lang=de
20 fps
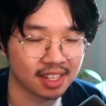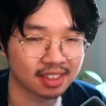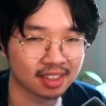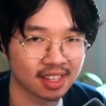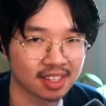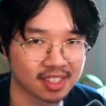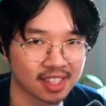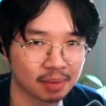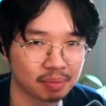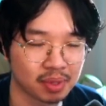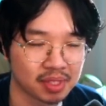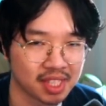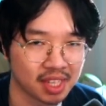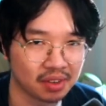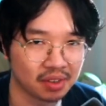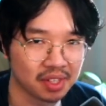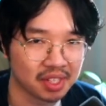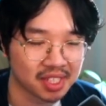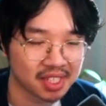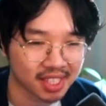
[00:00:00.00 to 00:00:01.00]
Das sagt
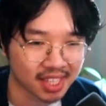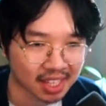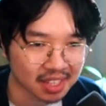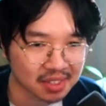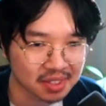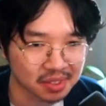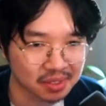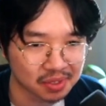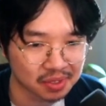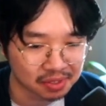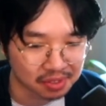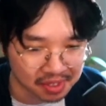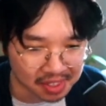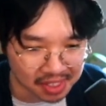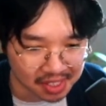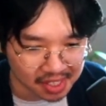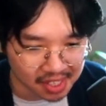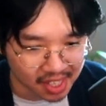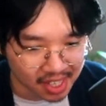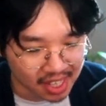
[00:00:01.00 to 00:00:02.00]
bisher noch nicht ganz so
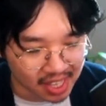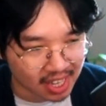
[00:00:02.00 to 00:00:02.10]
viel.